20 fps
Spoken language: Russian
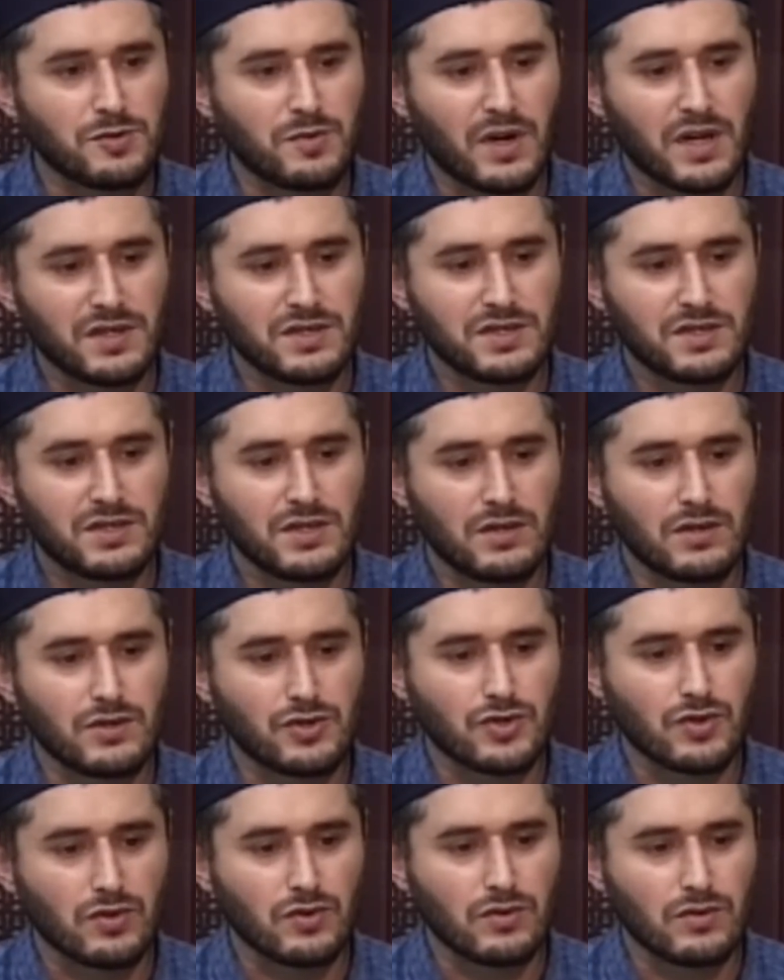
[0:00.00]
бы разъяснить
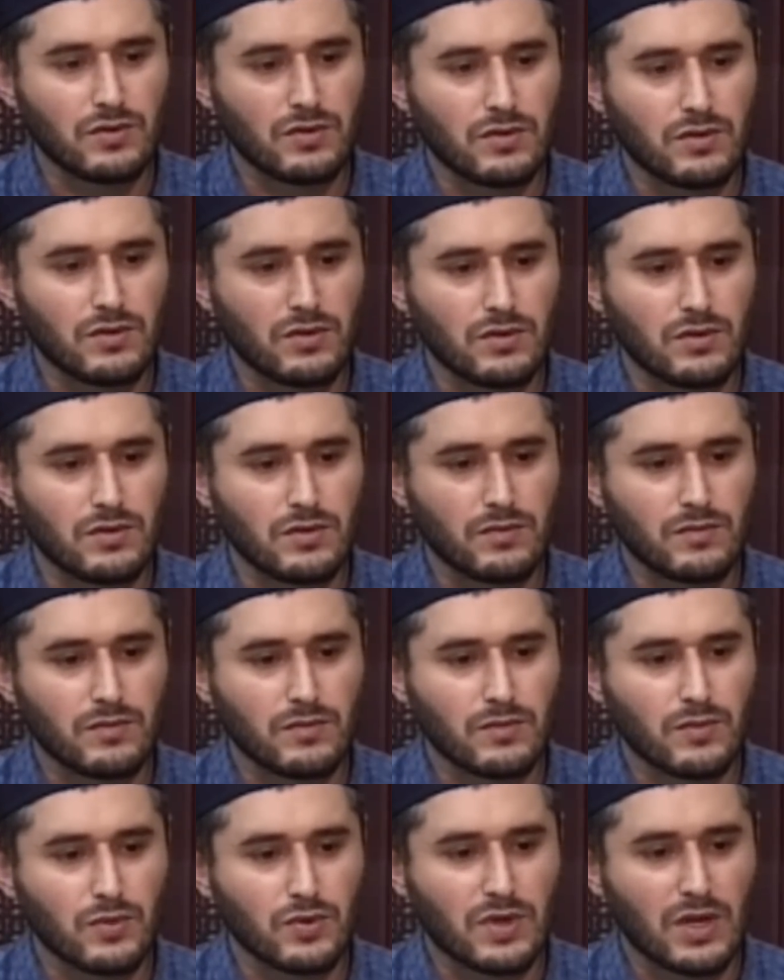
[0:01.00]
еще э,
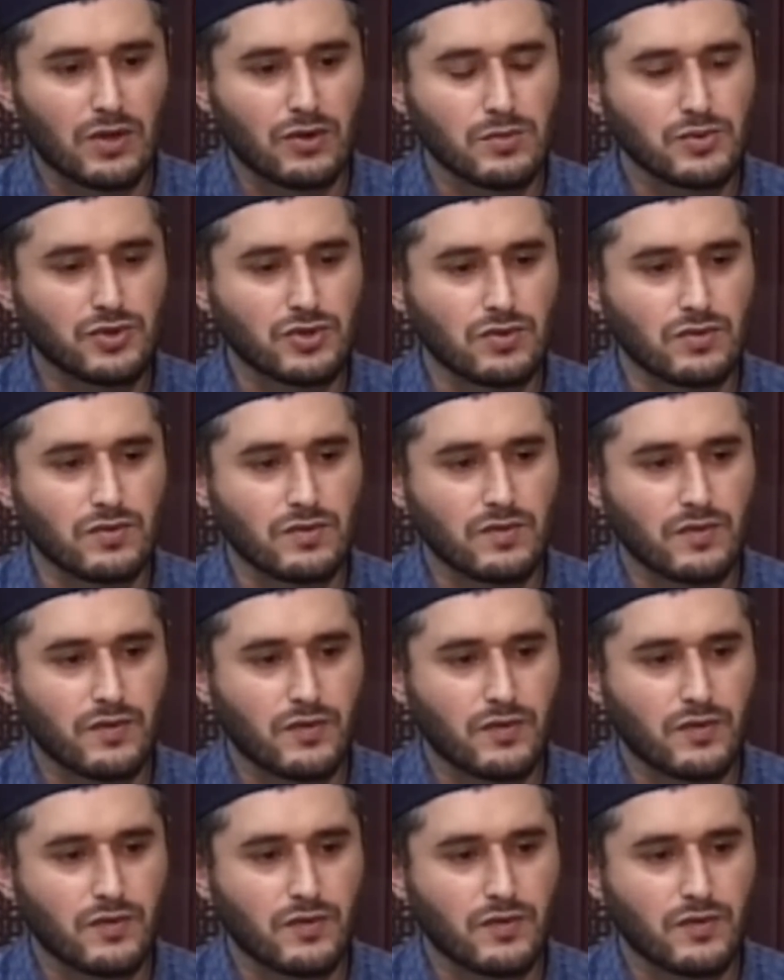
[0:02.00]
вот о том, что,